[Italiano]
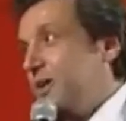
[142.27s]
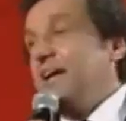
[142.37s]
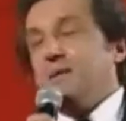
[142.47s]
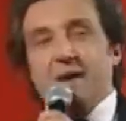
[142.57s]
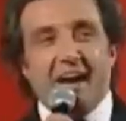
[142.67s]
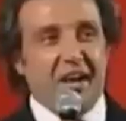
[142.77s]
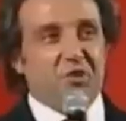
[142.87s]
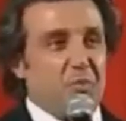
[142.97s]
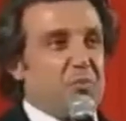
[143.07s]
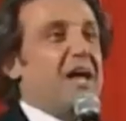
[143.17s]
magari
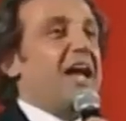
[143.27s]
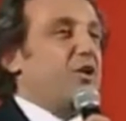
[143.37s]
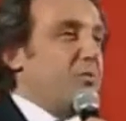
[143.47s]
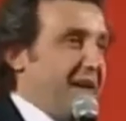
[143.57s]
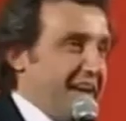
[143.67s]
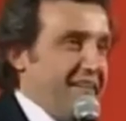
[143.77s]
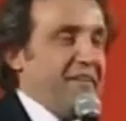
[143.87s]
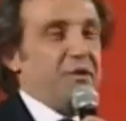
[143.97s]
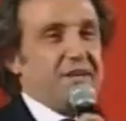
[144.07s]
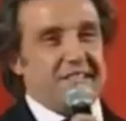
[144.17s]
dopo un anno ma arrivano,
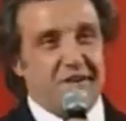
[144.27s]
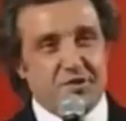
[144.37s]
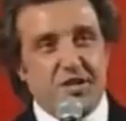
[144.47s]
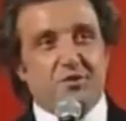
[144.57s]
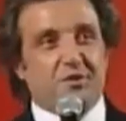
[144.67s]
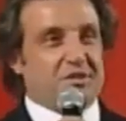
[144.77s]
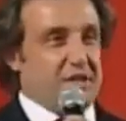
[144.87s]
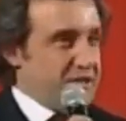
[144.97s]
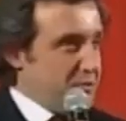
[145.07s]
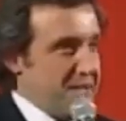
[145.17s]
che siano 100.000,
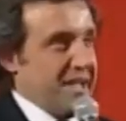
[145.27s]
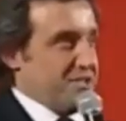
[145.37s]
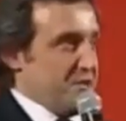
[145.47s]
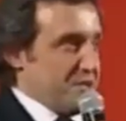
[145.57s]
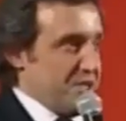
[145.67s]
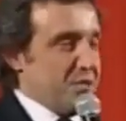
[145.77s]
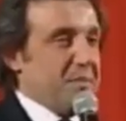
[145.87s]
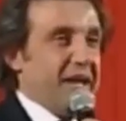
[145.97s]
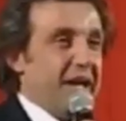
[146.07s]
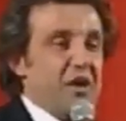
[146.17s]

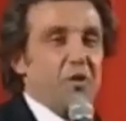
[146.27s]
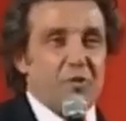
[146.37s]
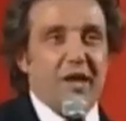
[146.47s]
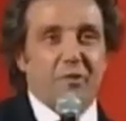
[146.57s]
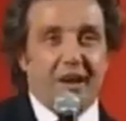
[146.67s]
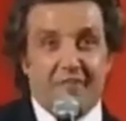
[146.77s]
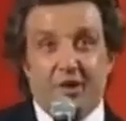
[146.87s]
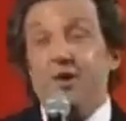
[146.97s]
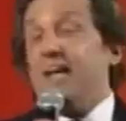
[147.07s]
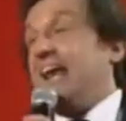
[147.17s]
500.000, un euro arrivano.
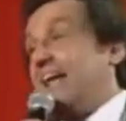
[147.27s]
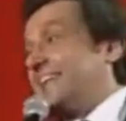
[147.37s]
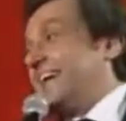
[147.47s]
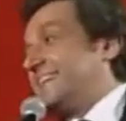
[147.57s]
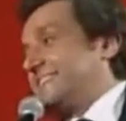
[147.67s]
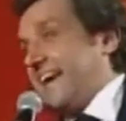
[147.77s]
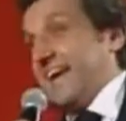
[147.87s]
La terza è,